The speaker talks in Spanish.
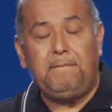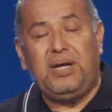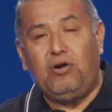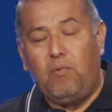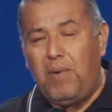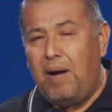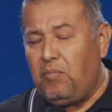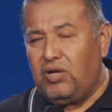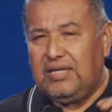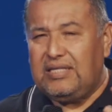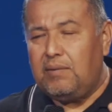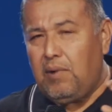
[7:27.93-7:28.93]
Pero vamos a
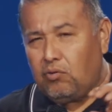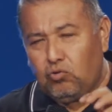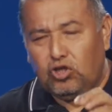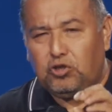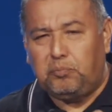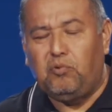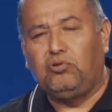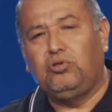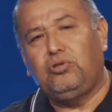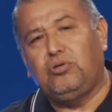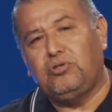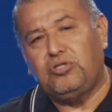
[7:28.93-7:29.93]
tener algunos
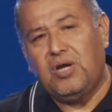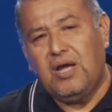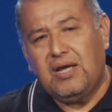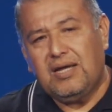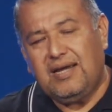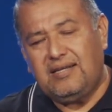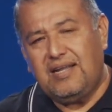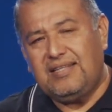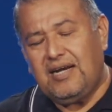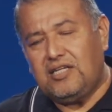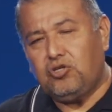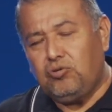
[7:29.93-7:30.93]
puntos que en el
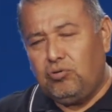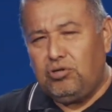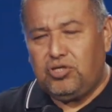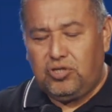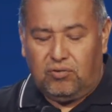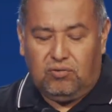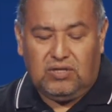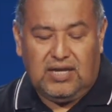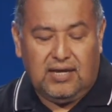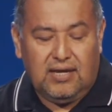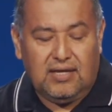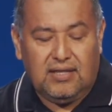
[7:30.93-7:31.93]
transcurso
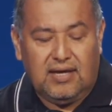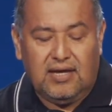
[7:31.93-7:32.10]
de,